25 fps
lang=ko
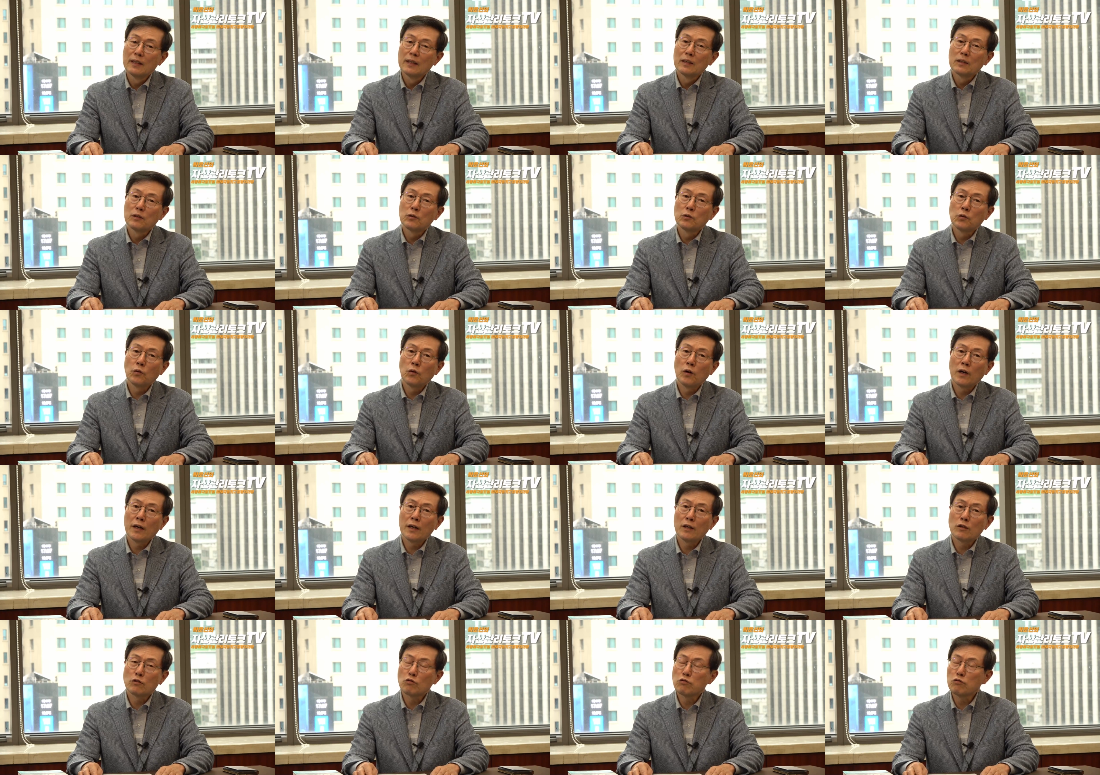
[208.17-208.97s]

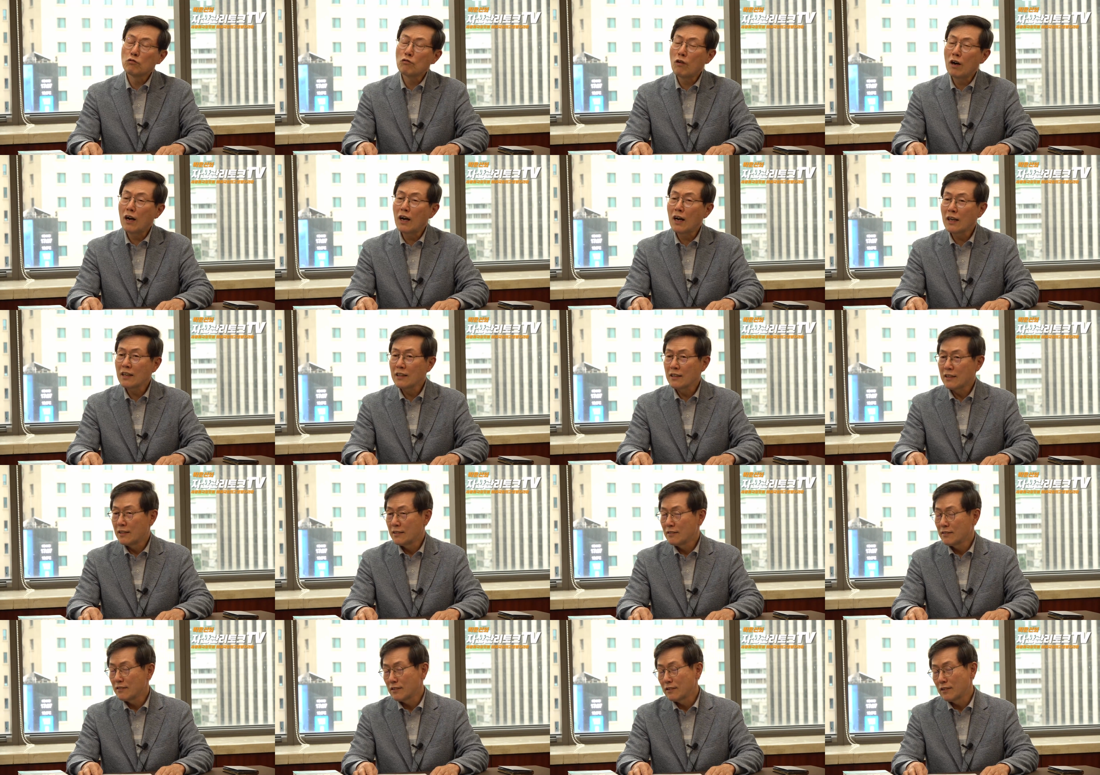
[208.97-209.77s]
그동안의
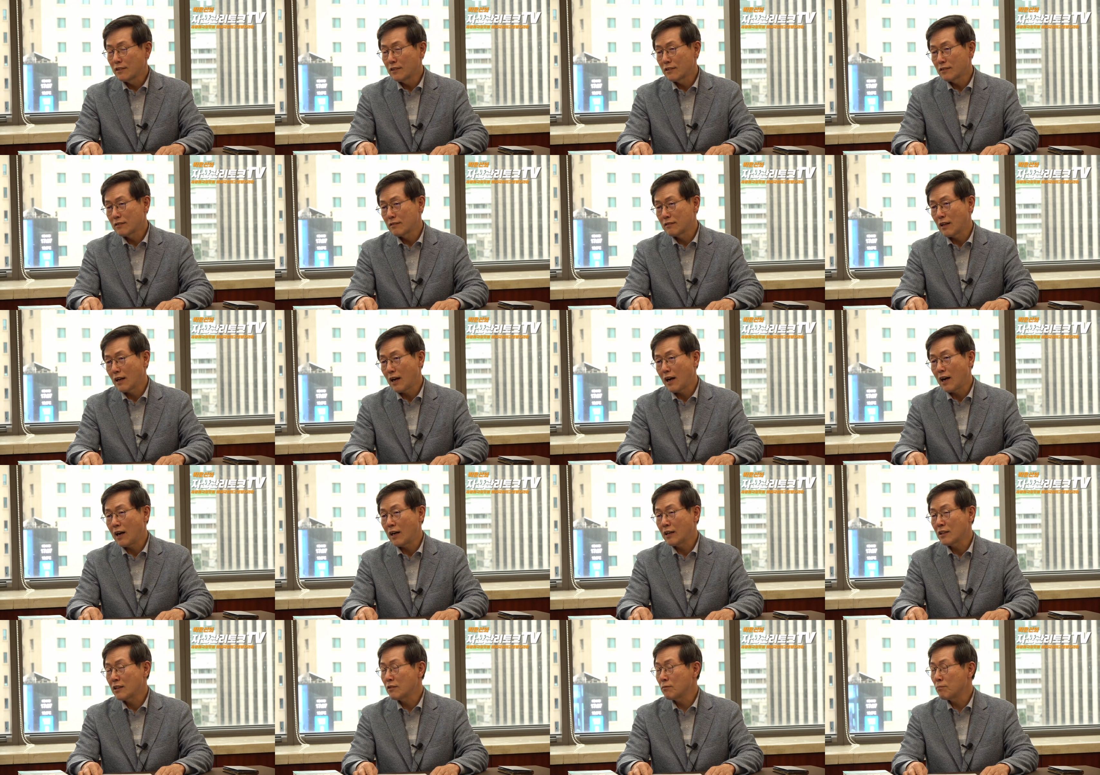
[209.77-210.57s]
중화학이랄지 이런 것은
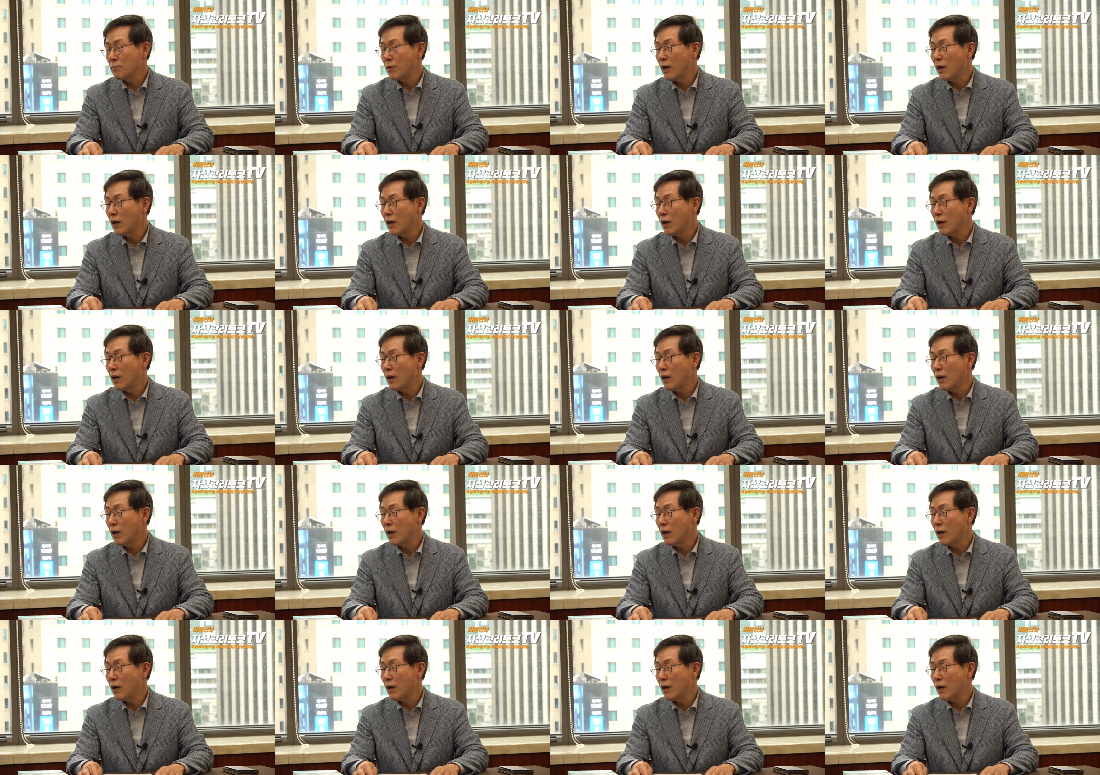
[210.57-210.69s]
하드